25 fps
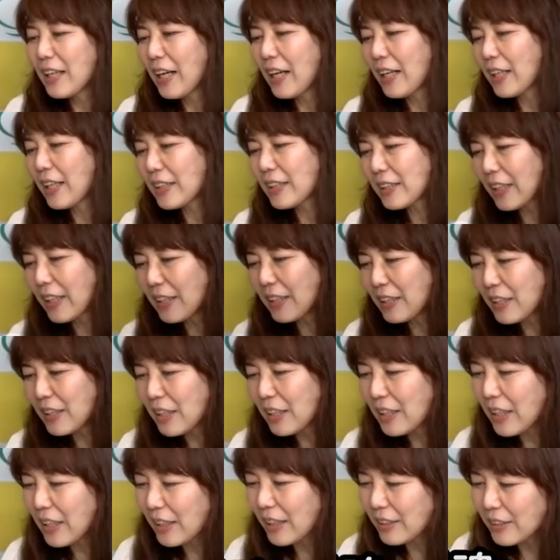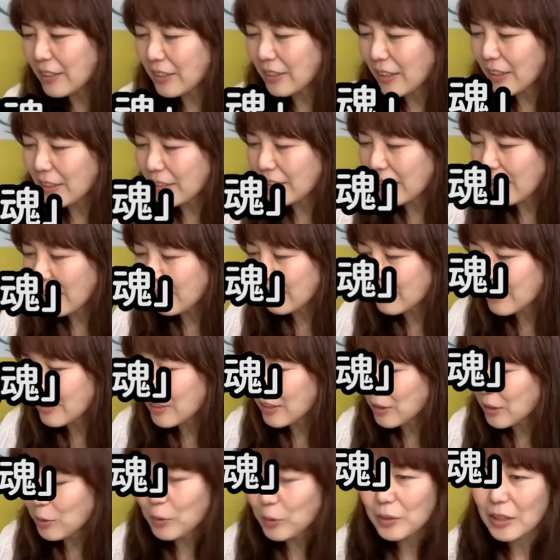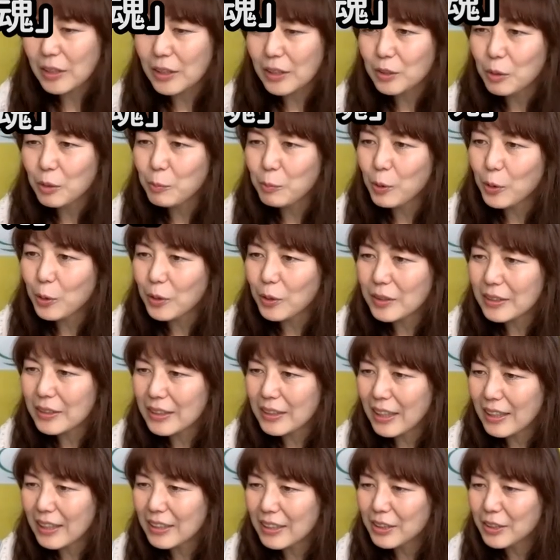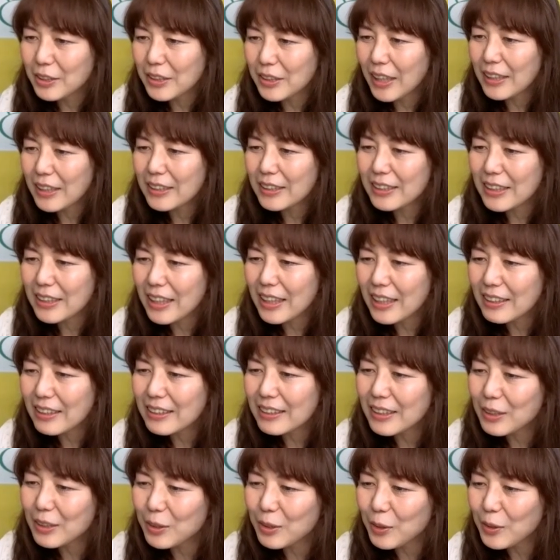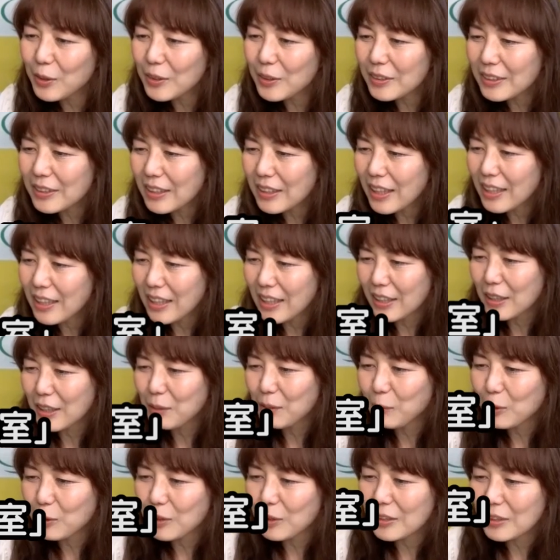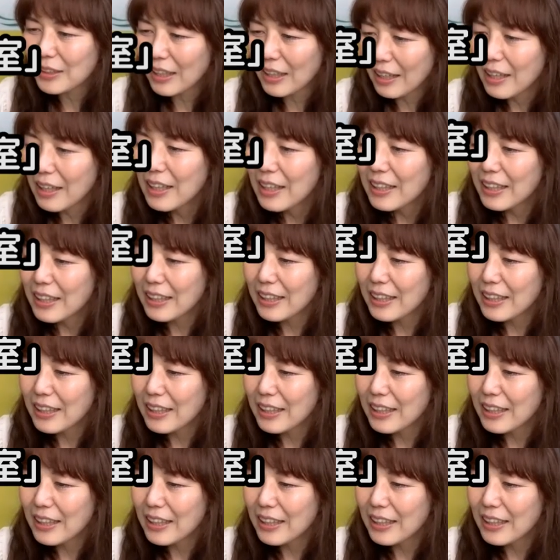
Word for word: 原さんに勝田さん、塩田智子さん、湯屋さん、伊藤さん、秋元さん、